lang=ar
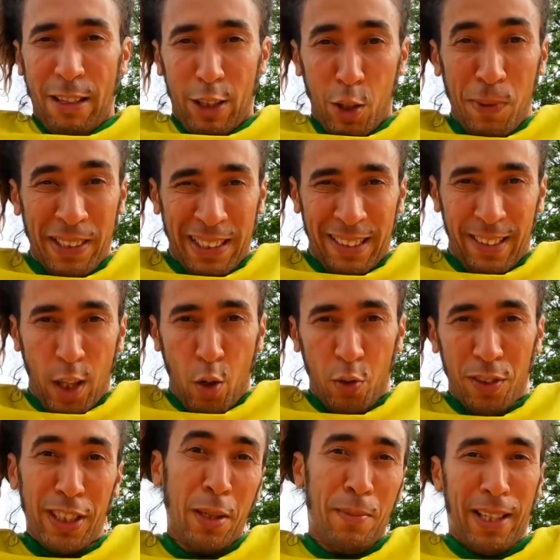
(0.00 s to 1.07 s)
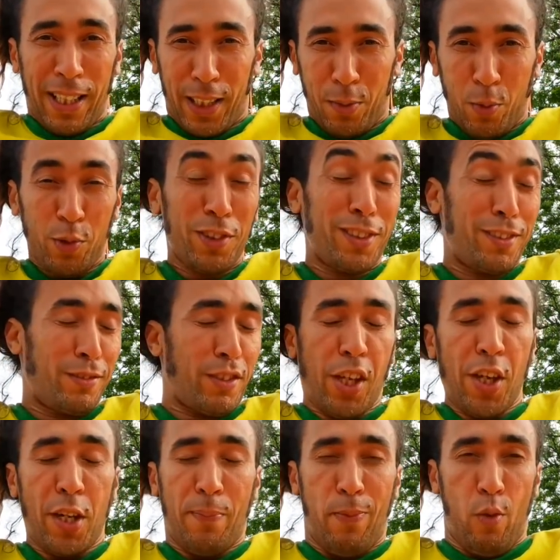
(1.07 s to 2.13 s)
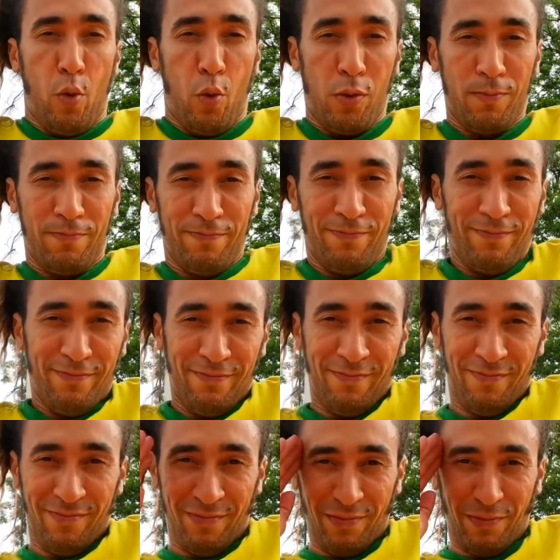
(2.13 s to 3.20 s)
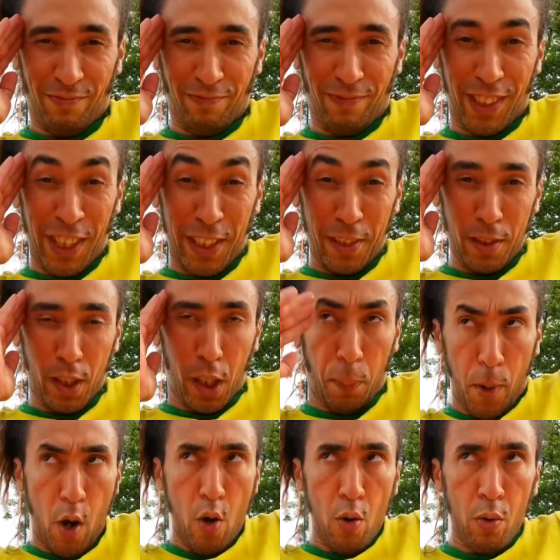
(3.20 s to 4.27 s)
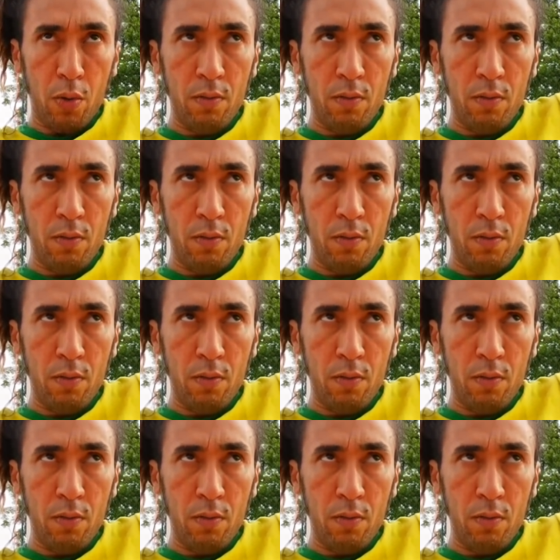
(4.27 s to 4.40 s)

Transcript: وما تنساوش ديما خدموا تيربو تيربو